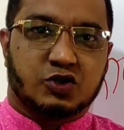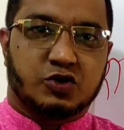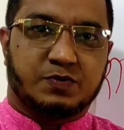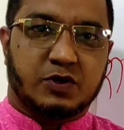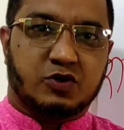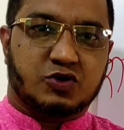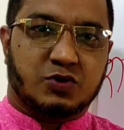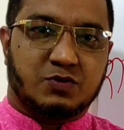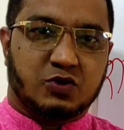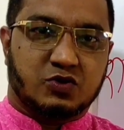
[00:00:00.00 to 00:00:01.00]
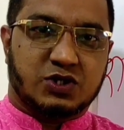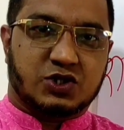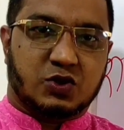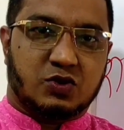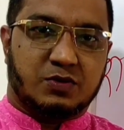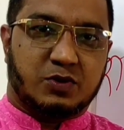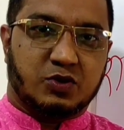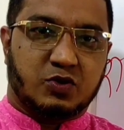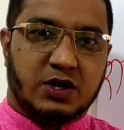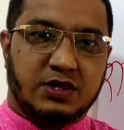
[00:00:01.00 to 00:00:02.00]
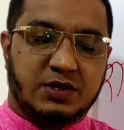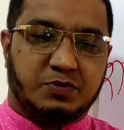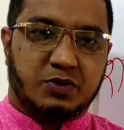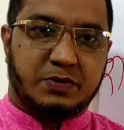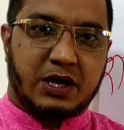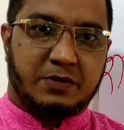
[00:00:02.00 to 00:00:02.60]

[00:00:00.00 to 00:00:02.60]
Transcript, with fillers: সুপ্রিয় দর্শক বন্ধু যে সকল বন্ধুরা ইতিপূর্বে